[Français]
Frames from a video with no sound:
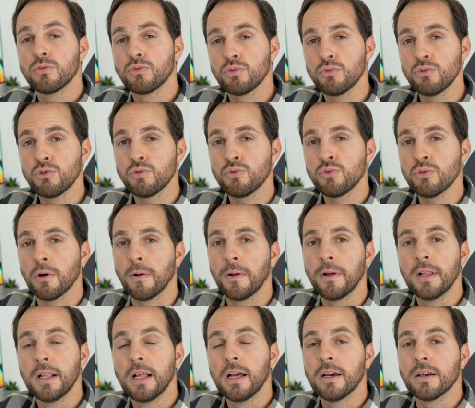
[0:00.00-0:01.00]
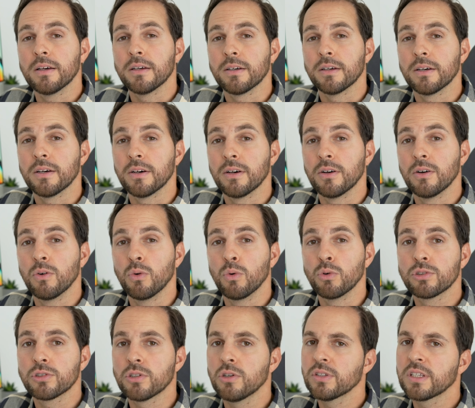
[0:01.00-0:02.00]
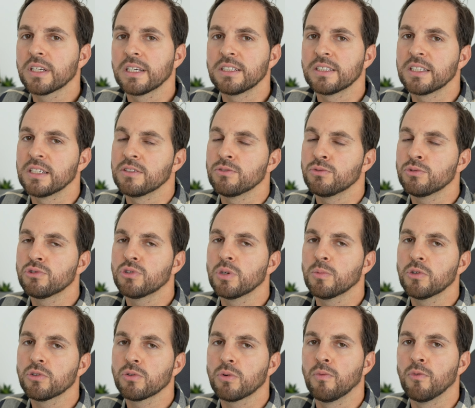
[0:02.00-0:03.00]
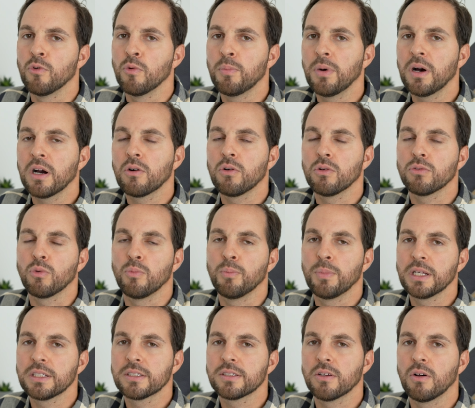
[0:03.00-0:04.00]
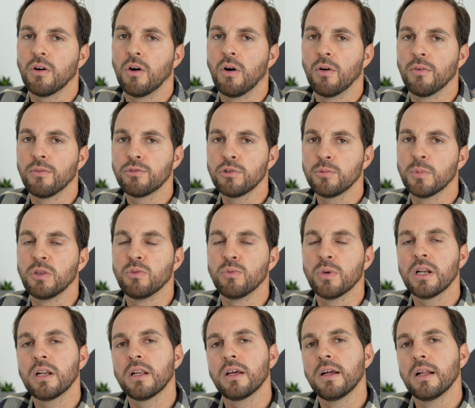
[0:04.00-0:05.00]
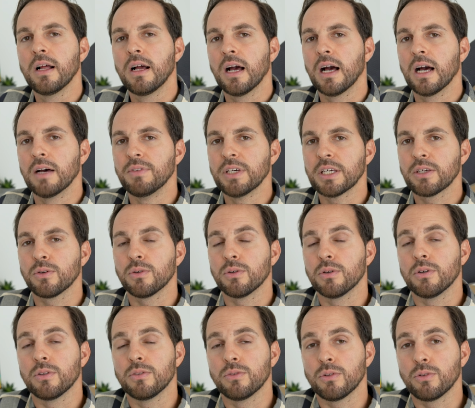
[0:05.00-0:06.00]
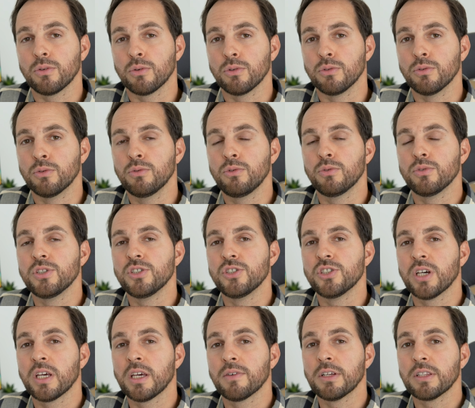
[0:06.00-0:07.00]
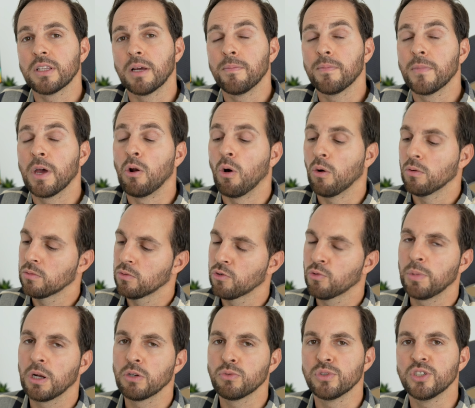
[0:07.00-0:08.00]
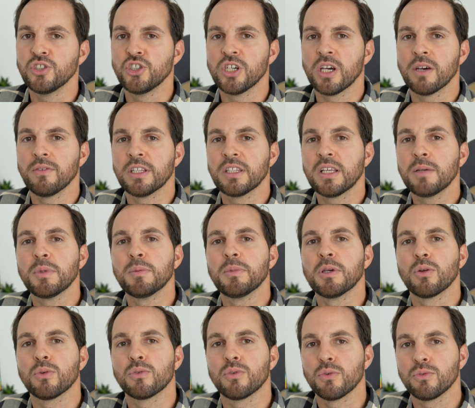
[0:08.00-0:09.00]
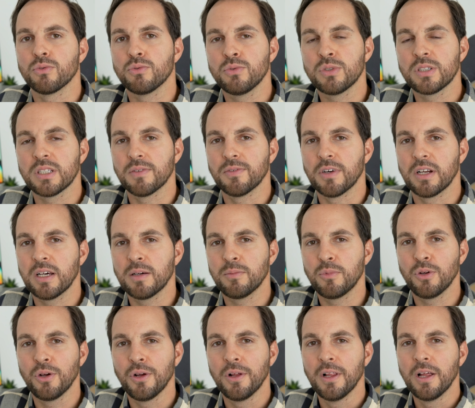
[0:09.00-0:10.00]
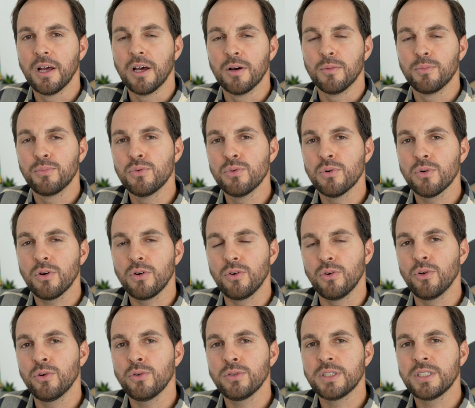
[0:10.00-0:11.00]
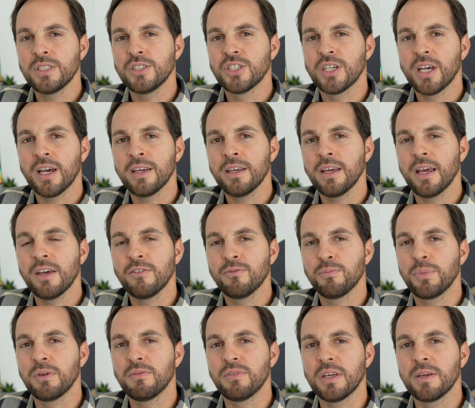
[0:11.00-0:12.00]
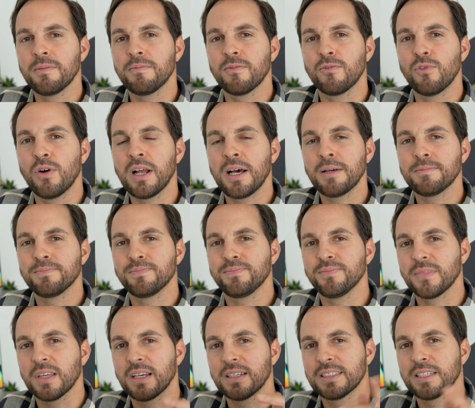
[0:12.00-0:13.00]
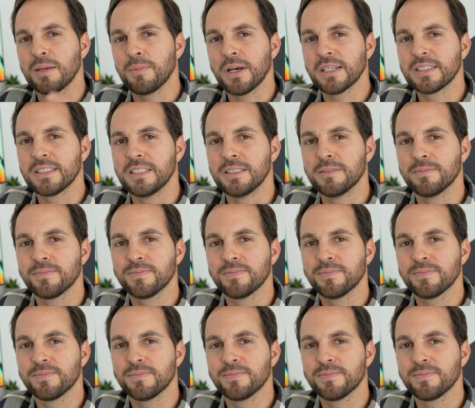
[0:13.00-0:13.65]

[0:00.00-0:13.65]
toujours euh, au centre et c'est justement ce qu'on veut pas quand on passe en full manuel avec euh, notre drone, le DJI avatar Alors, je parle du DJI Avata, mais bien entendu, c'est valable pour le DJI FPV. Voilà, c'est parti